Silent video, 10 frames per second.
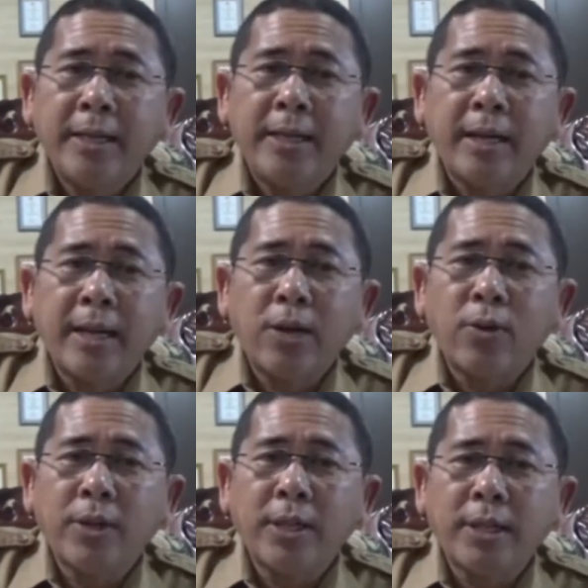Nah
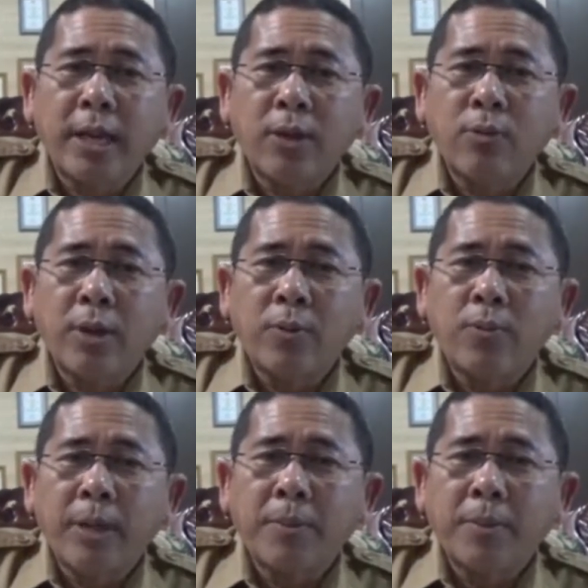kalau kita lakukan
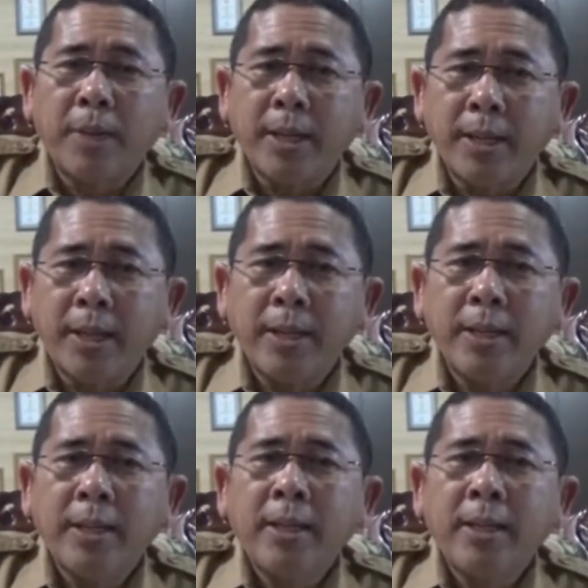upaya perbaikan